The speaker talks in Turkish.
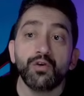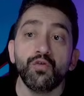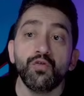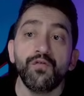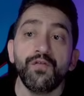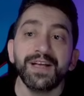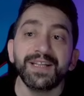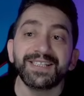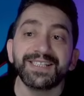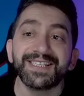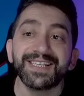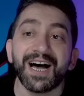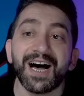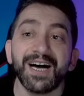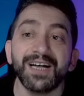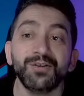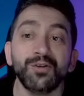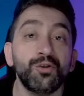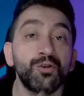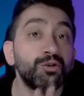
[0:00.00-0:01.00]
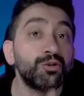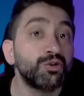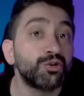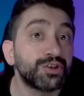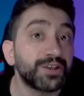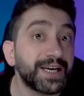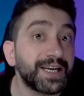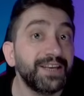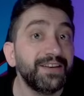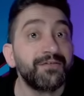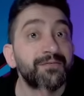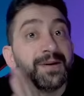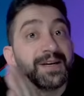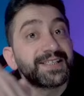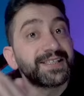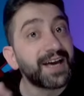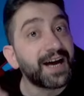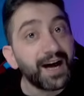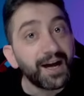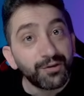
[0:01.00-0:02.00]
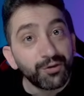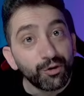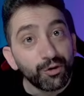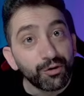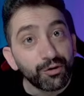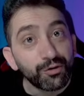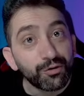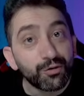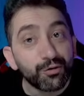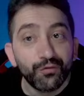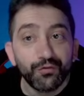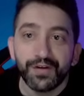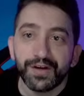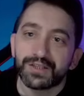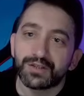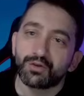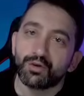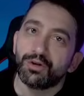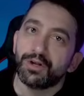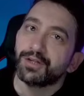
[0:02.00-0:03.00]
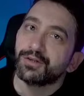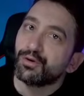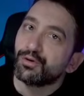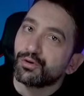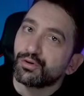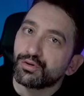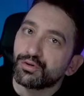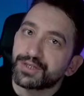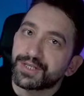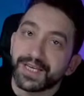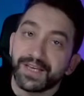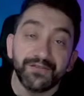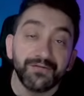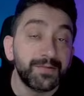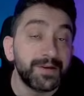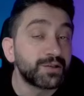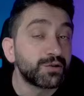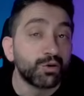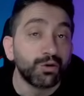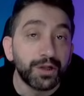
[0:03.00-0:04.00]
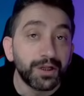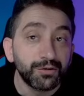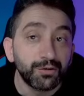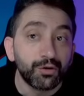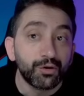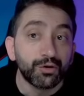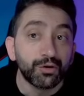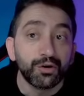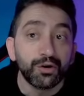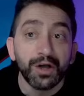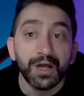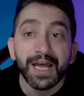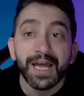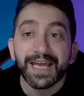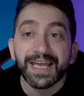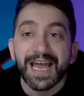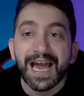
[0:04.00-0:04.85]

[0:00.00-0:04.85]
Kuvvet sağa doğruysa ivme sağa doğru, kuvvet sola doğruysa ivme sola doğru.